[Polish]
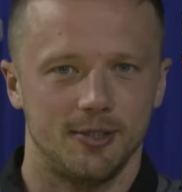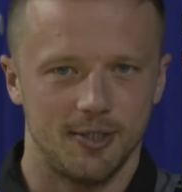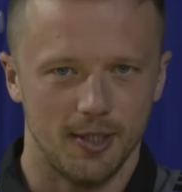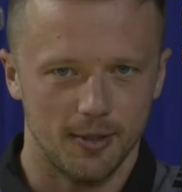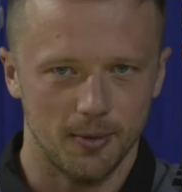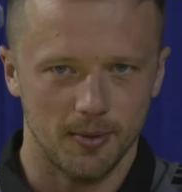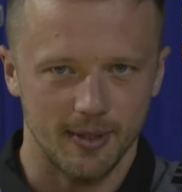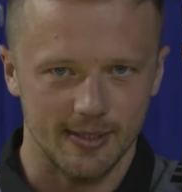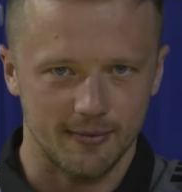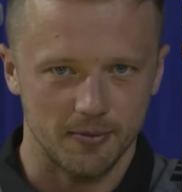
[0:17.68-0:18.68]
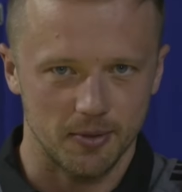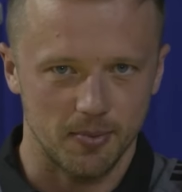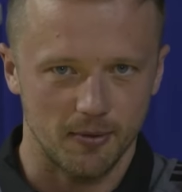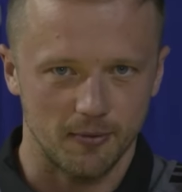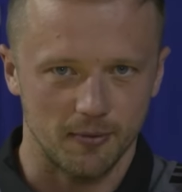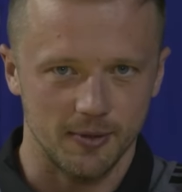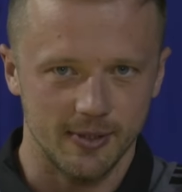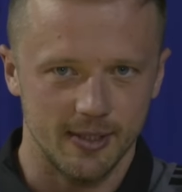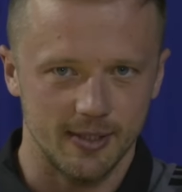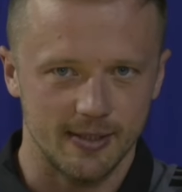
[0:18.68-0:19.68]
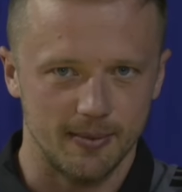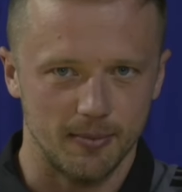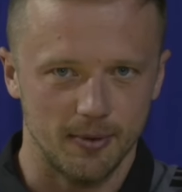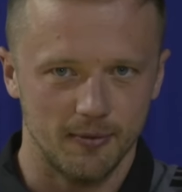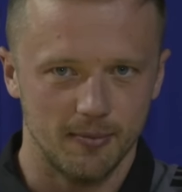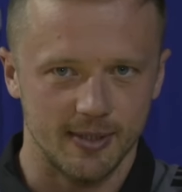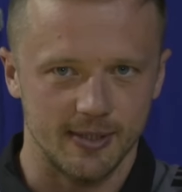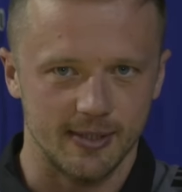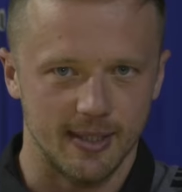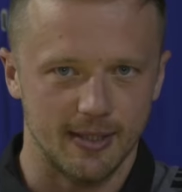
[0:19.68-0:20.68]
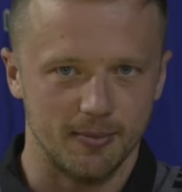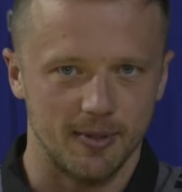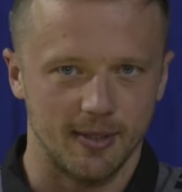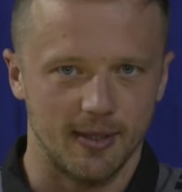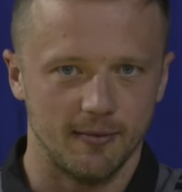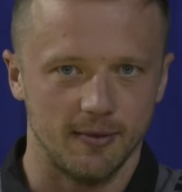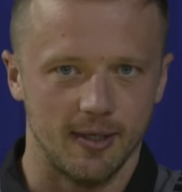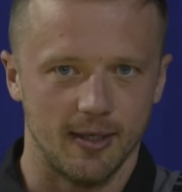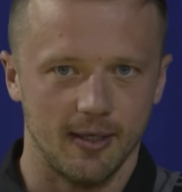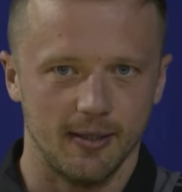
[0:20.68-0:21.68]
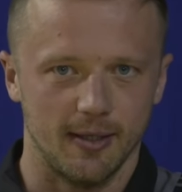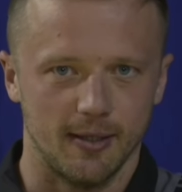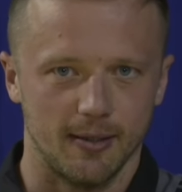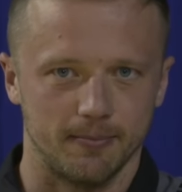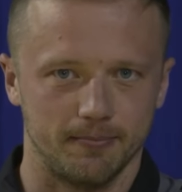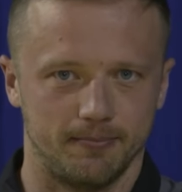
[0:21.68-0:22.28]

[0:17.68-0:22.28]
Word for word: Dzień dobry, nazywam się Paweł Wojcki, jestem nowym asystentem trenera Witala Heinena.